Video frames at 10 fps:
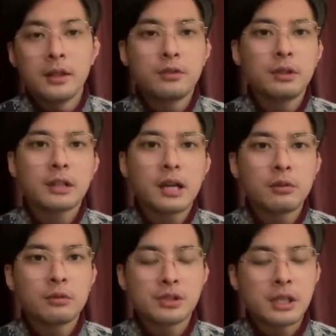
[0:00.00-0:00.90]
所以他
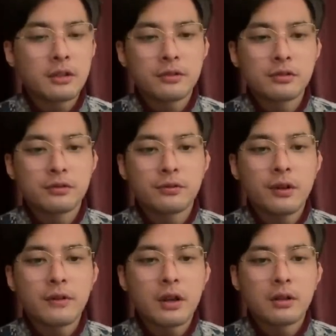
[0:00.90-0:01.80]
用其他的
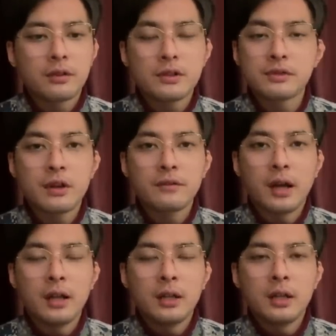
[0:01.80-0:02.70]
方法、方式、方法，
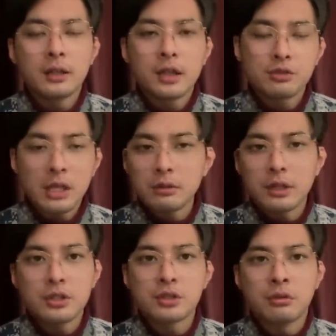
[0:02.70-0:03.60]
他全都可
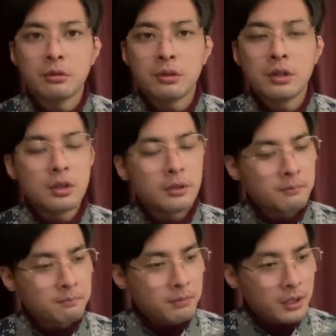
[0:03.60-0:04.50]
以使用，
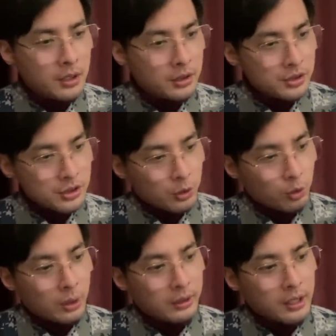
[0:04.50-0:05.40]
任何的手
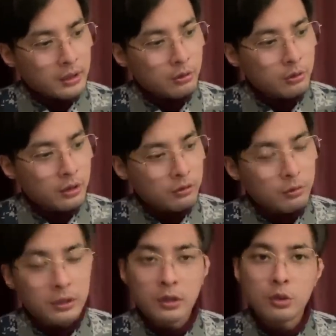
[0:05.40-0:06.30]
段他都可以作
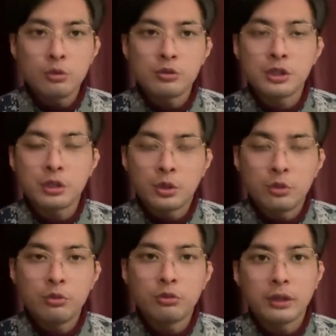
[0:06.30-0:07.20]
为他的工具箱里的
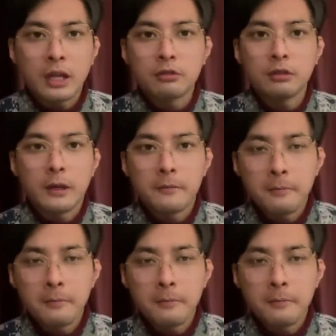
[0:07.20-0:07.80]
工具拿出来。